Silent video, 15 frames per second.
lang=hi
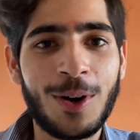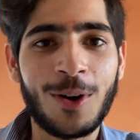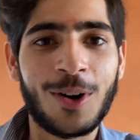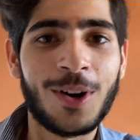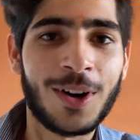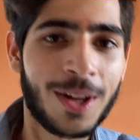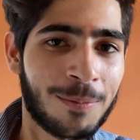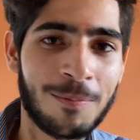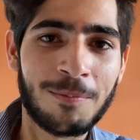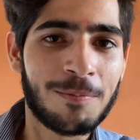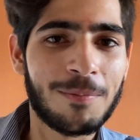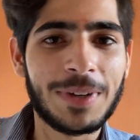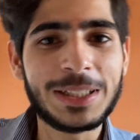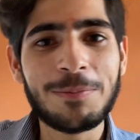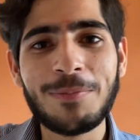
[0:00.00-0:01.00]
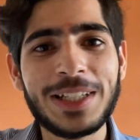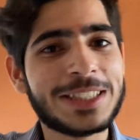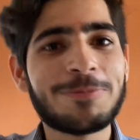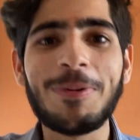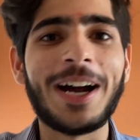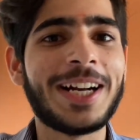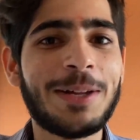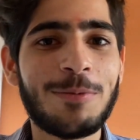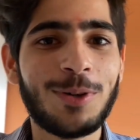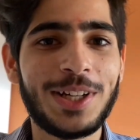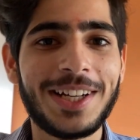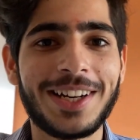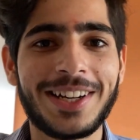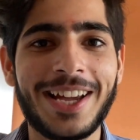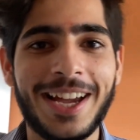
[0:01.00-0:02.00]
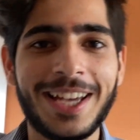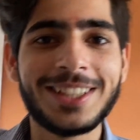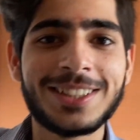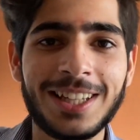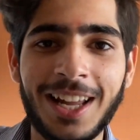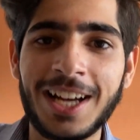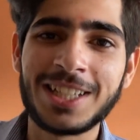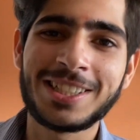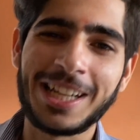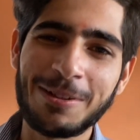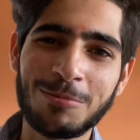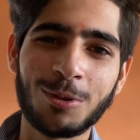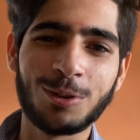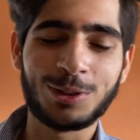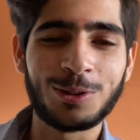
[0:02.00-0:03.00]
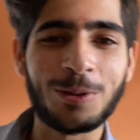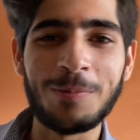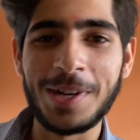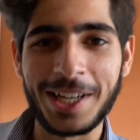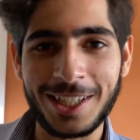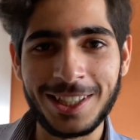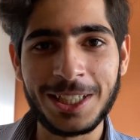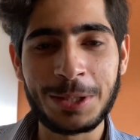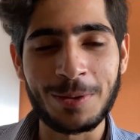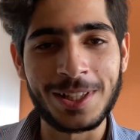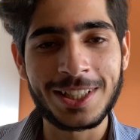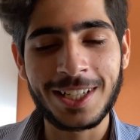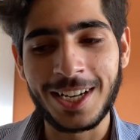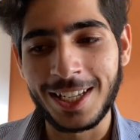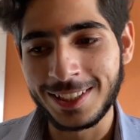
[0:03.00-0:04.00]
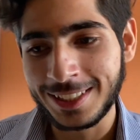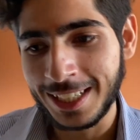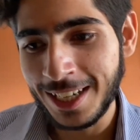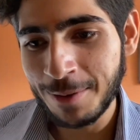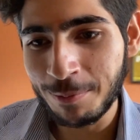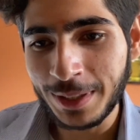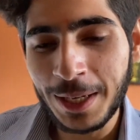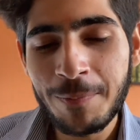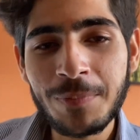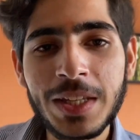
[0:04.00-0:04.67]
और मतलब मस्त पार्टी वूटी करके आए हैं लास्ट टाइम दोस्तों को मिल रहे थे ट्वेल्थ क्लास के अपने